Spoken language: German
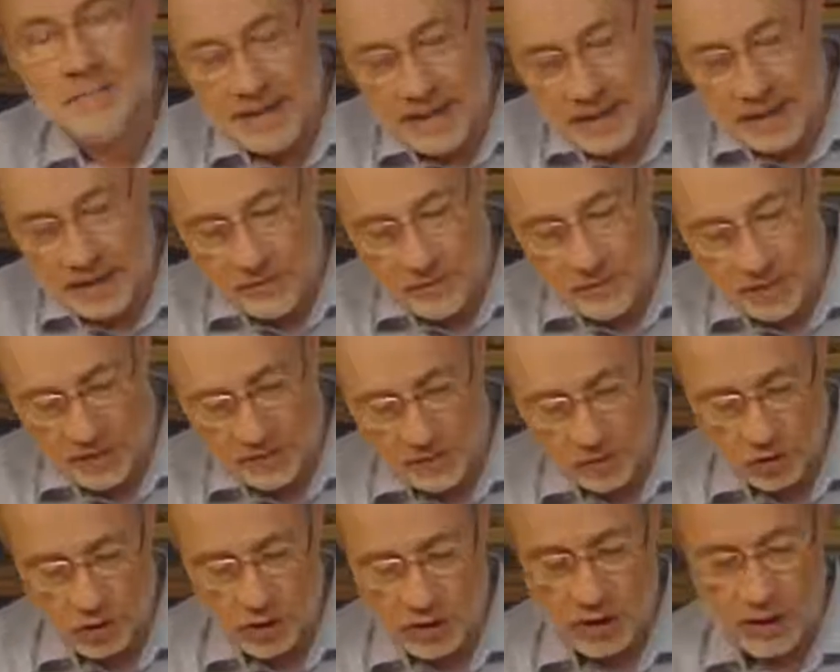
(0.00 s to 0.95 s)
mit
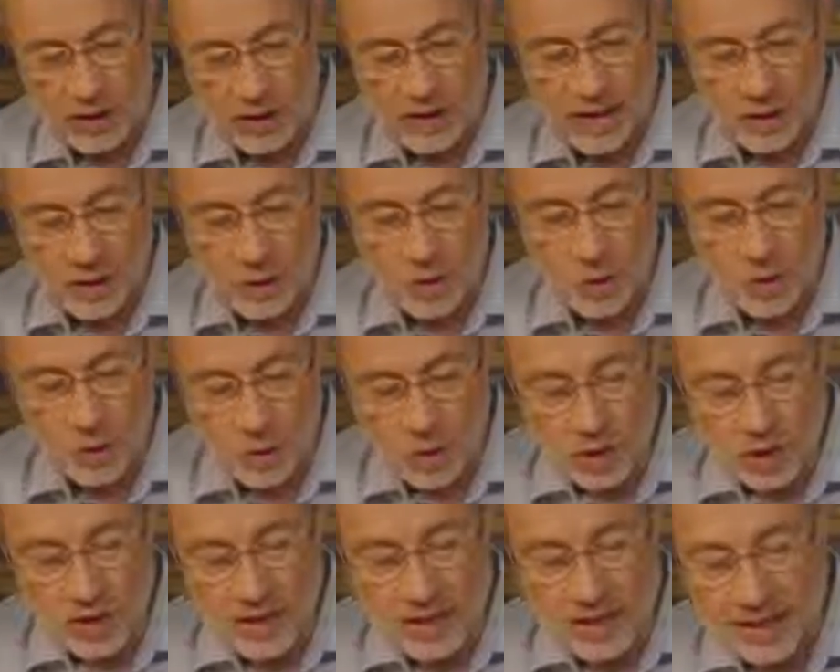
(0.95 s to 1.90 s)
Anführungsstrichen
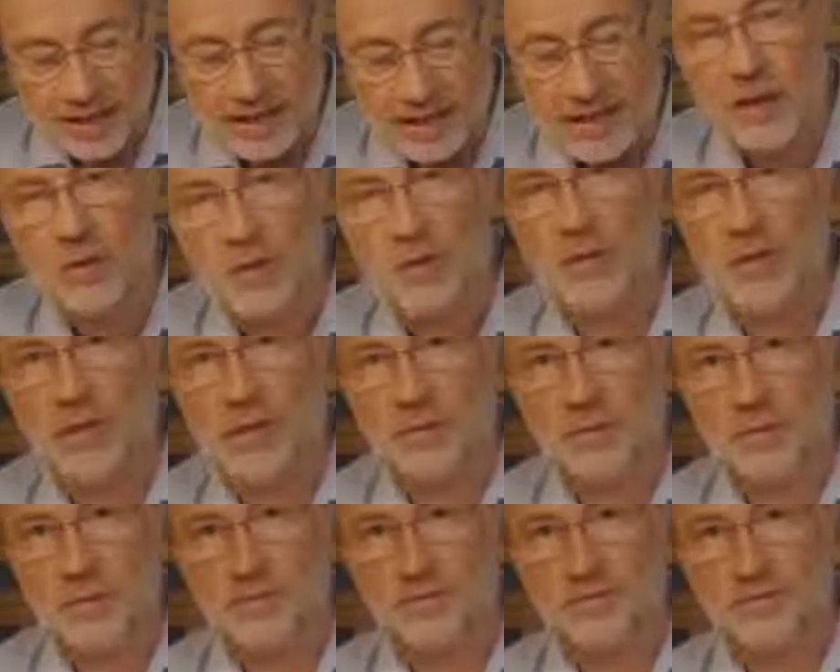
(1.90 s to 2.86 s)
natürliche Erklärung
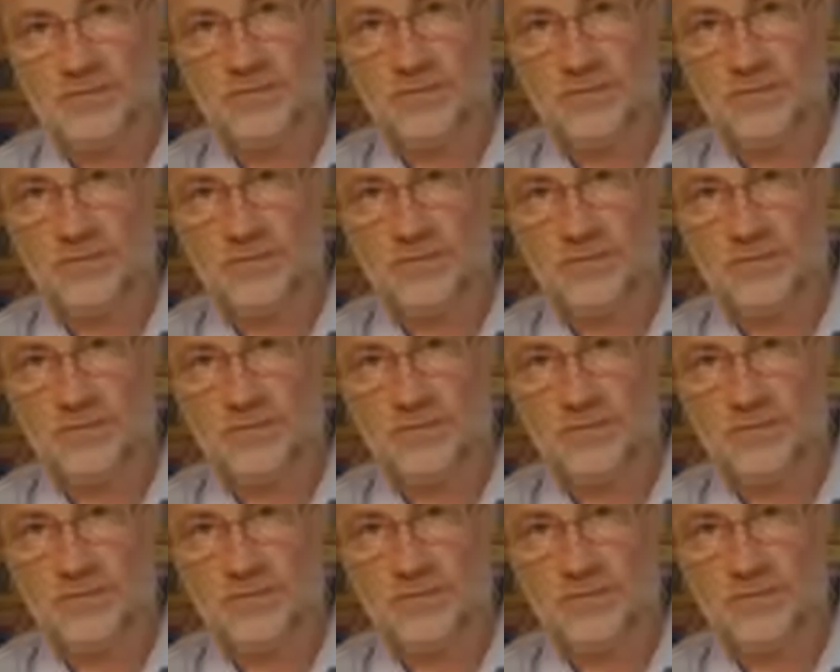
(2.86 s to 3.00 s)
gibt.